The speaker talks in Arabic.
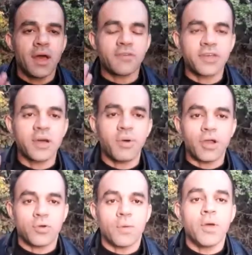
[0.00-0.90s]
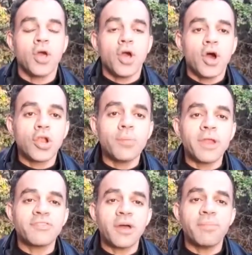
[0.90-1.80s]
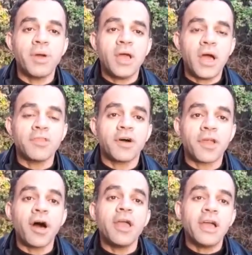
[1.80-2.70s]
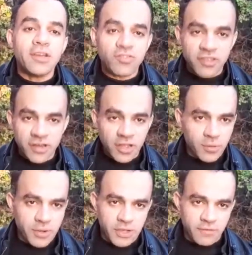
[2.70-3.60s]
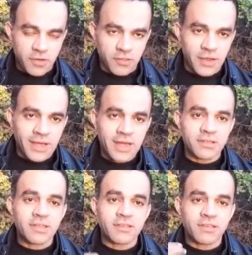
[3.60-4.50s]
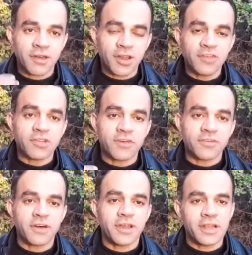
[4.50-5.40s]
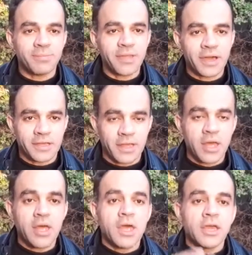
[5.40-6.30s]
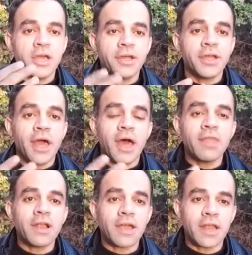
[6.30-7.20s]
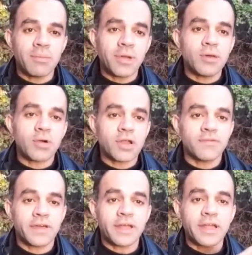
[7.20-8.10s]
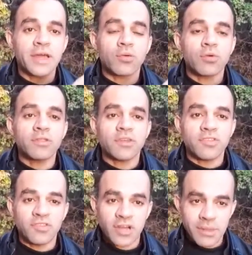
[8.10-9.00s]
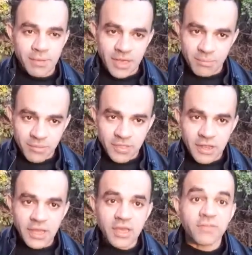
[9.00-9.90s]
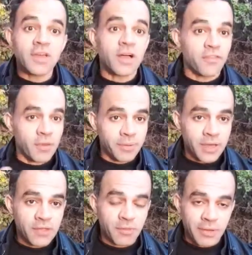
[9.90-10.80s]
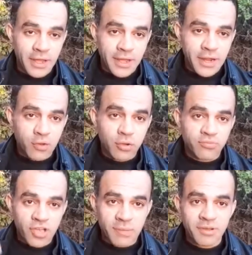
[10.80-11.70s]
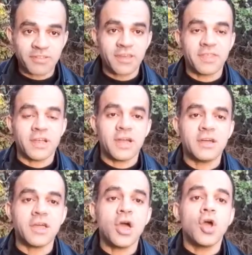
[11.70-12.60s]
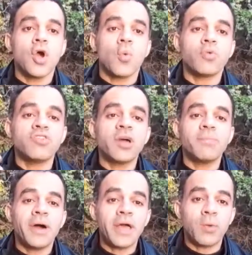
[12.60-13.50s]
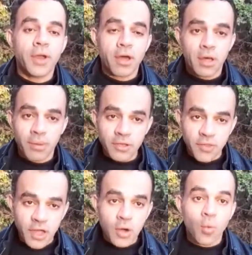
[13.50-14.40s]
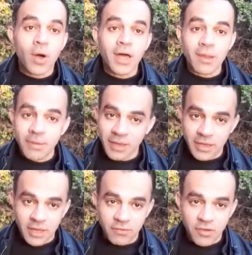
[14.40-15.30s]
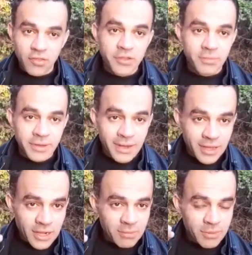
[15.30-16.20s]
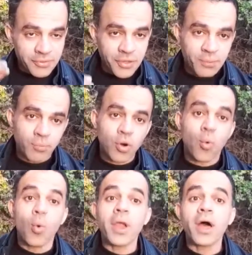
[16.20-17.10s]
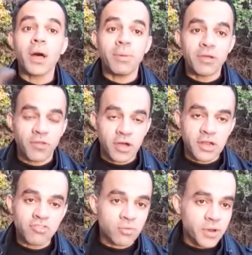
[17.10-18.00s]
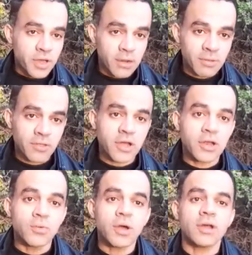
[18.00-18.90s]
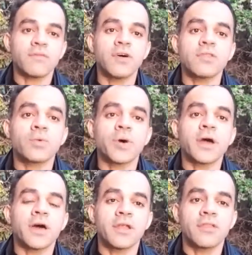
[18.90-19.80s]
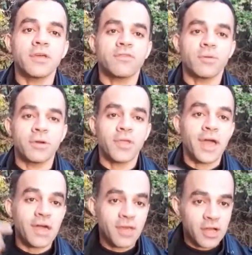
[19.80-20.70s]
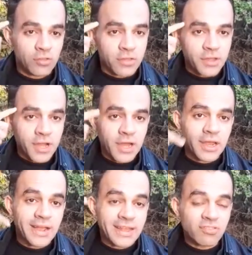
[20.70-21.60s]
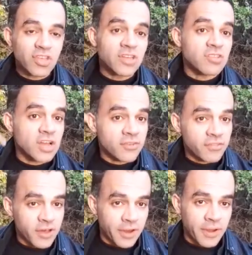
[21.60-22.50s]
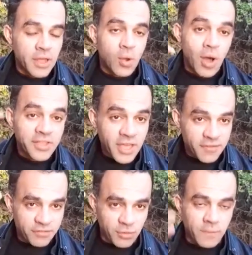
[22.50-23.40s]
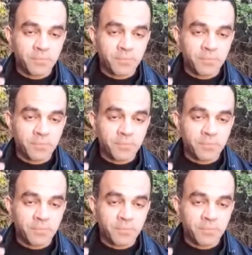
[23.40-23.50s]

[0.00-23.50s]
السلام عليكم اليوم انا جايب معي عاده رائعه جدا يا اخواني الافاضل عاده استخراج الافكار الابداعيه يعني هذا الكلام لا يكلفك الا انه انت تيجي على مكان مثل هيك في الطبيعه طبعا انا اليوم جاي امارس هذه العاده وجايب معي ورقه بيضاء وقلم اخي الفاضل طبعا القلم اللي بتحبه ورقه بيضاء ليش الورقه البيضاء لانه اخي الفاضل ورقه نظيفه بيضاء هذا حتثير عقلك لانتاج الافكار وحتحفزه